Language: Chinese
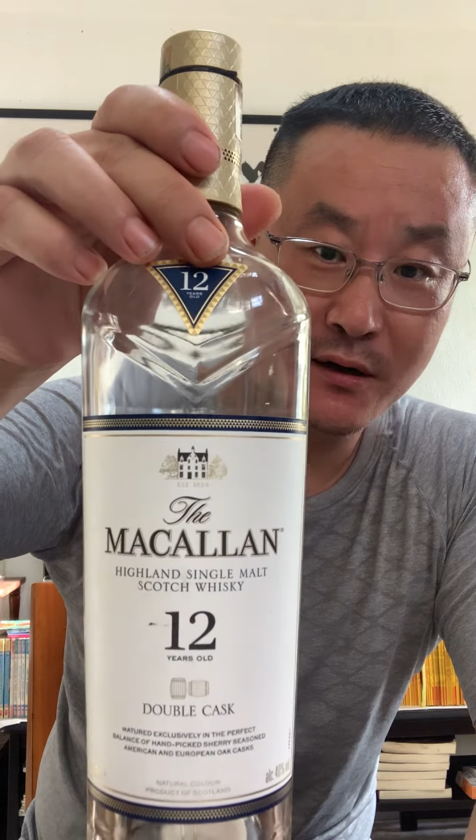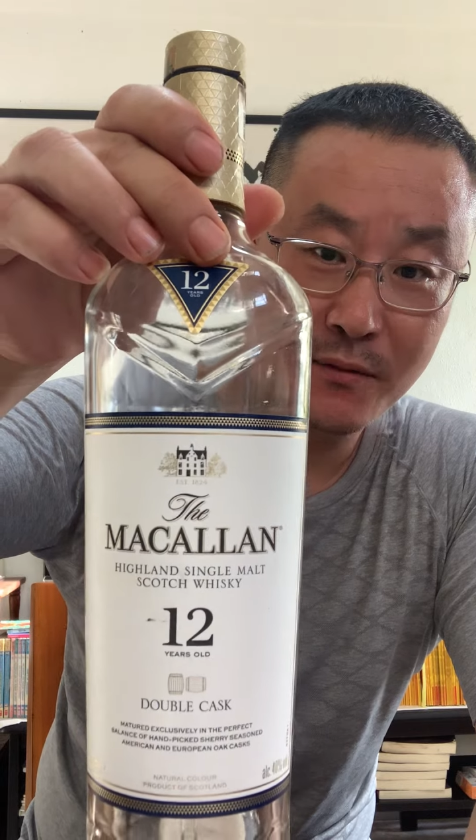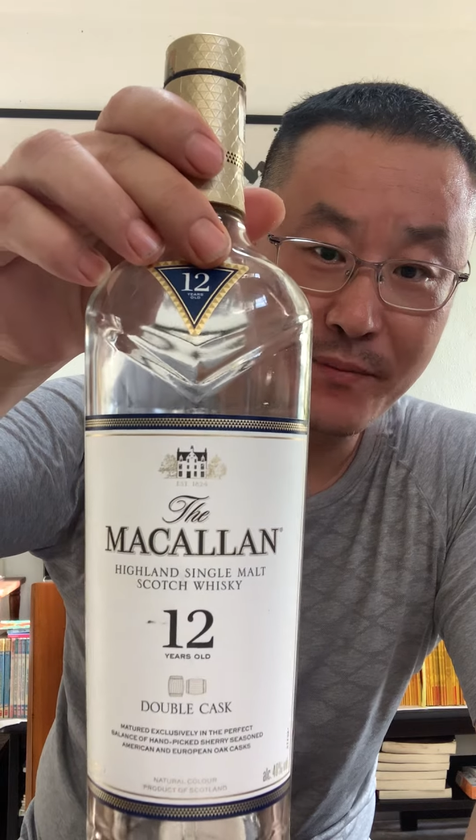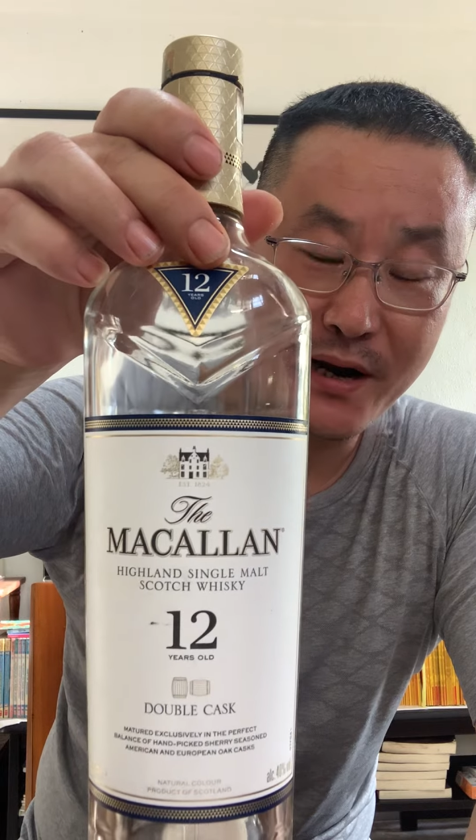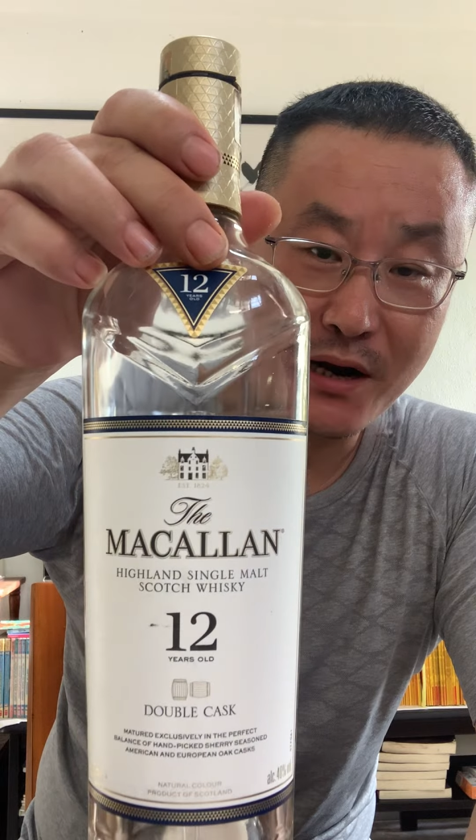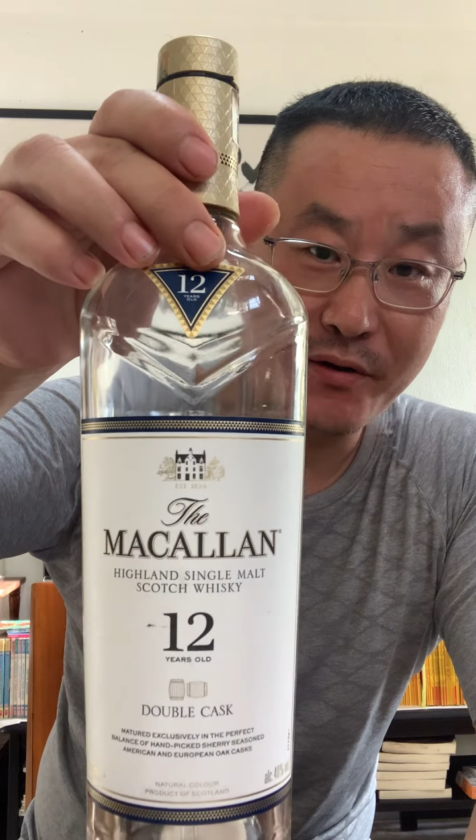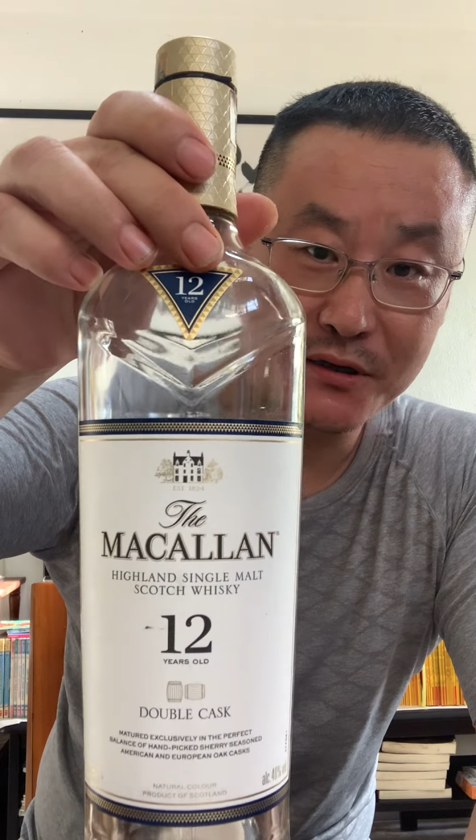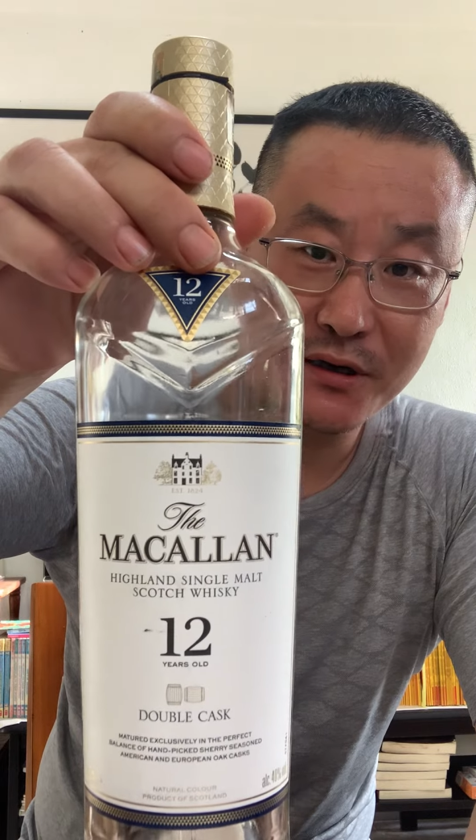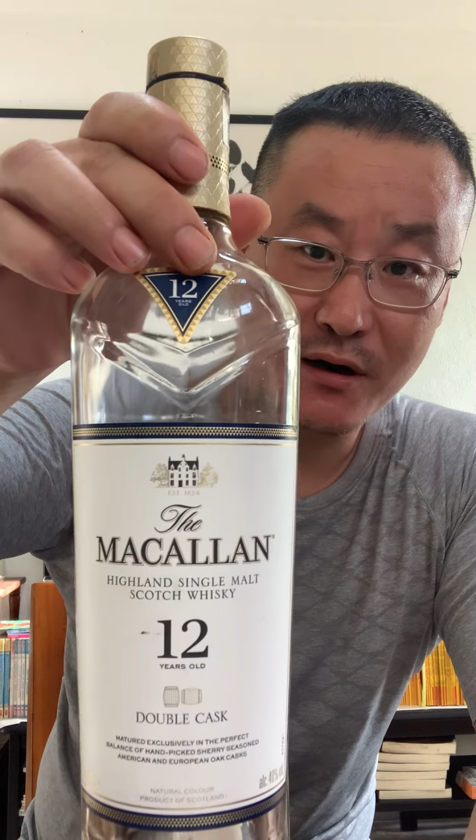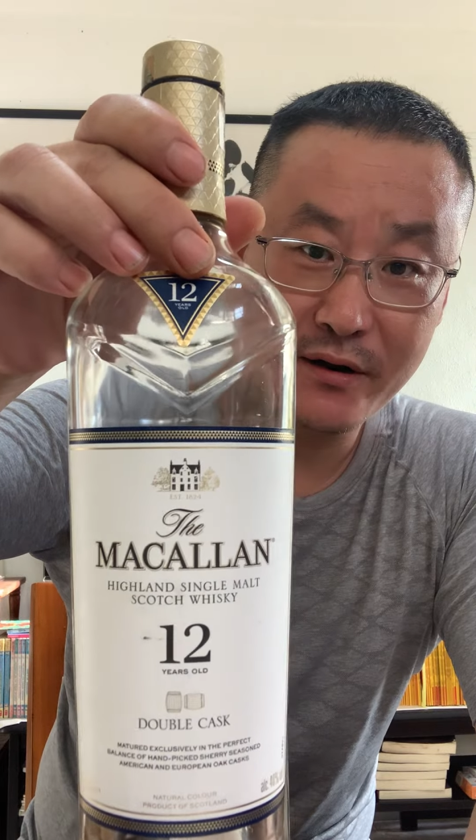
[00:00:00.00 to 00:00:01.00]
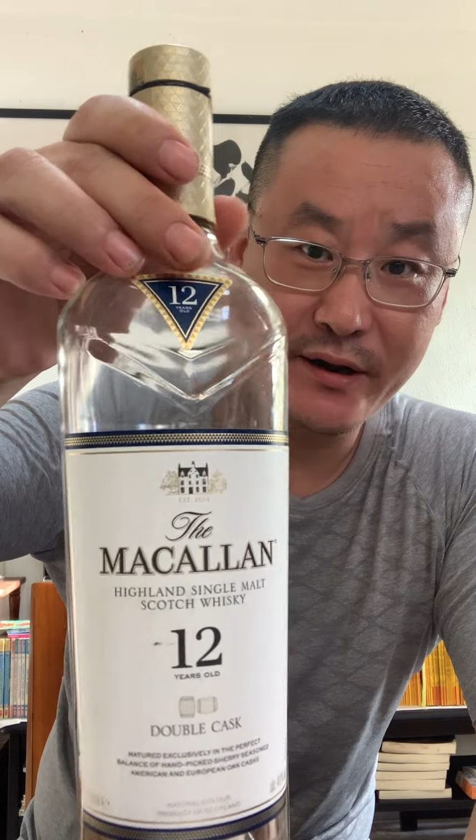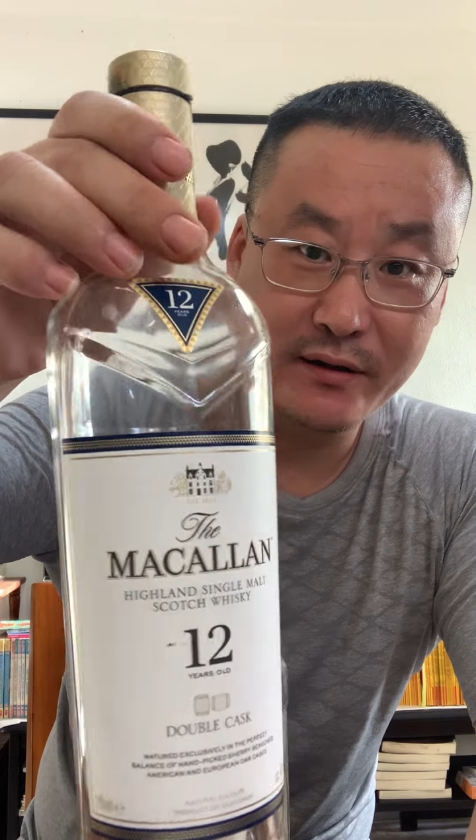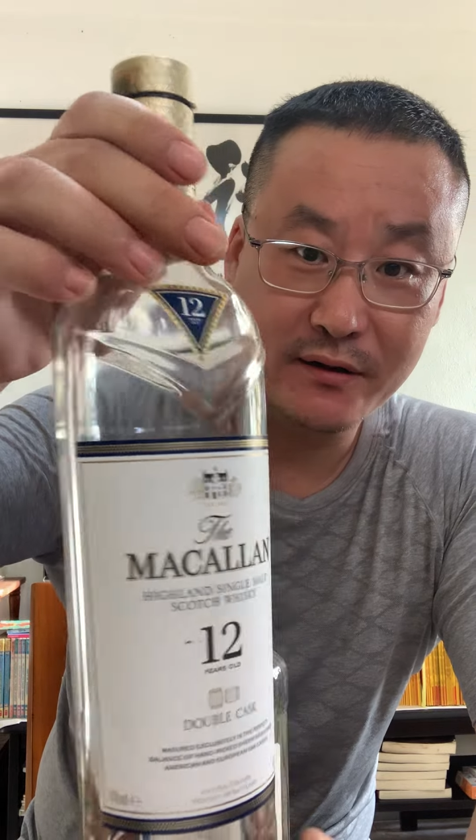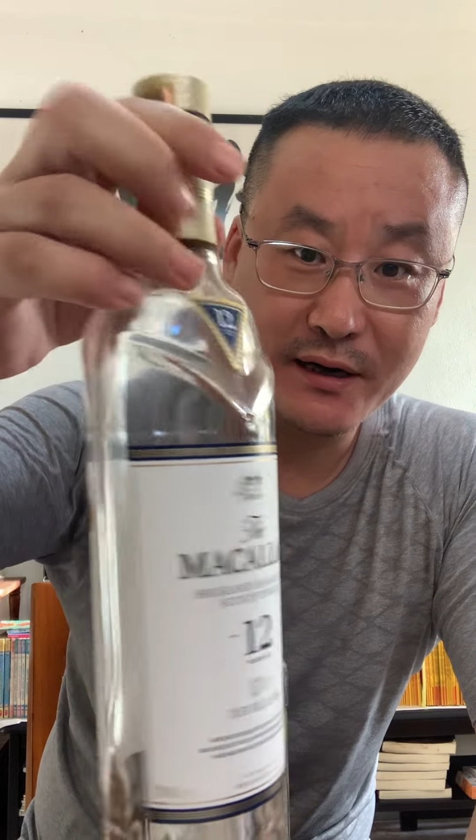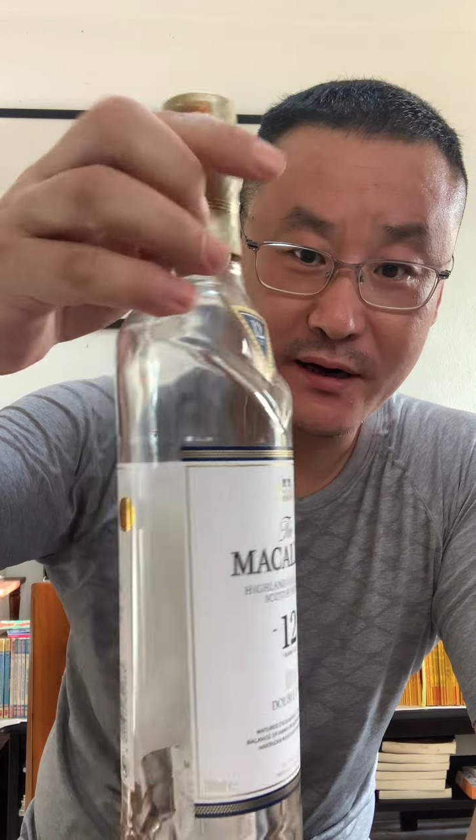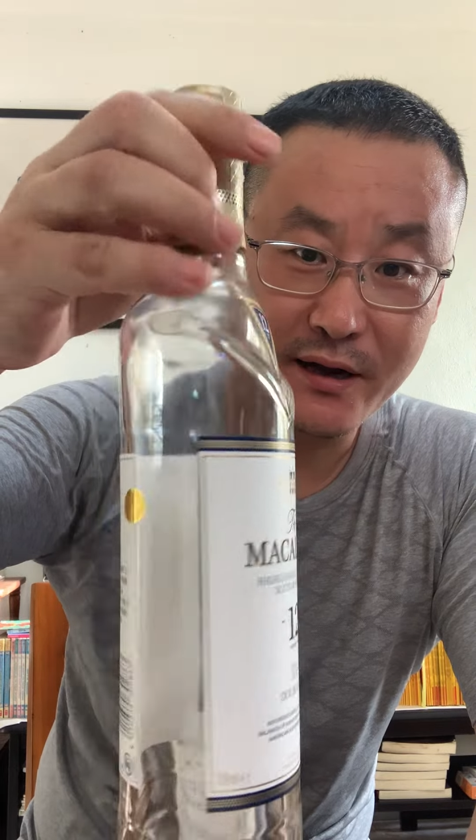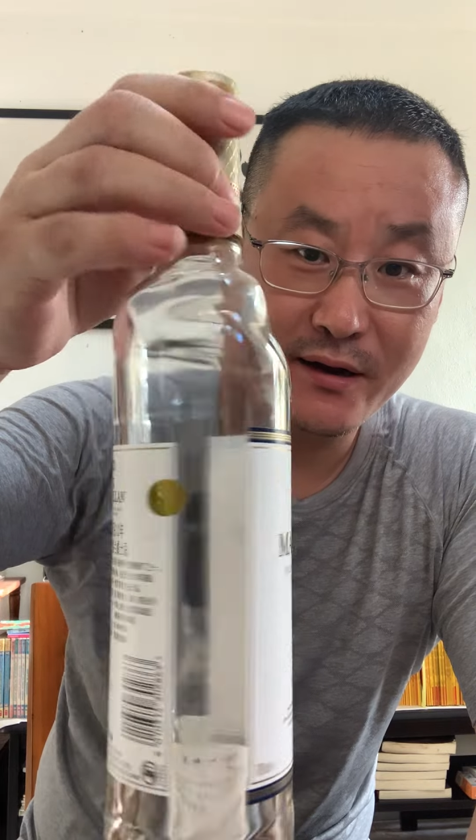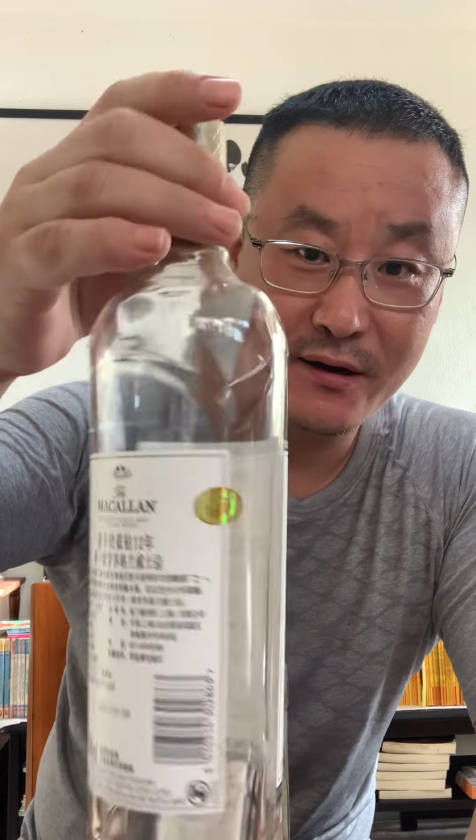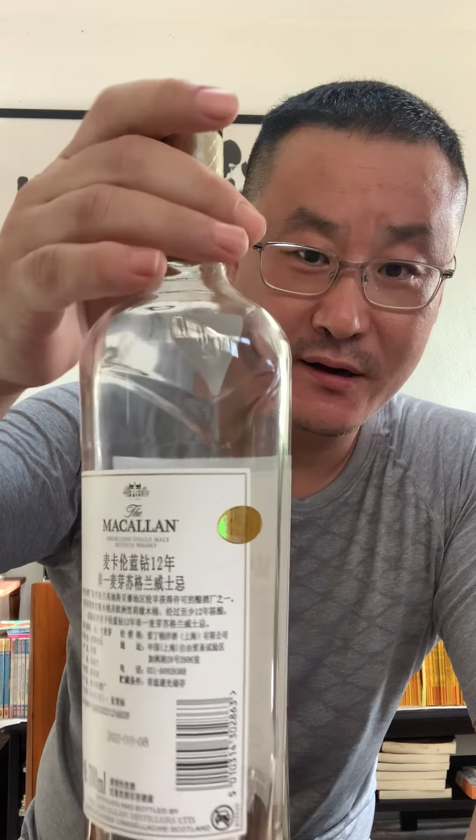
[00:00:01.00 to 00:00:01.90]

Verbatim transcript: 麦卡伦十二年的，大概，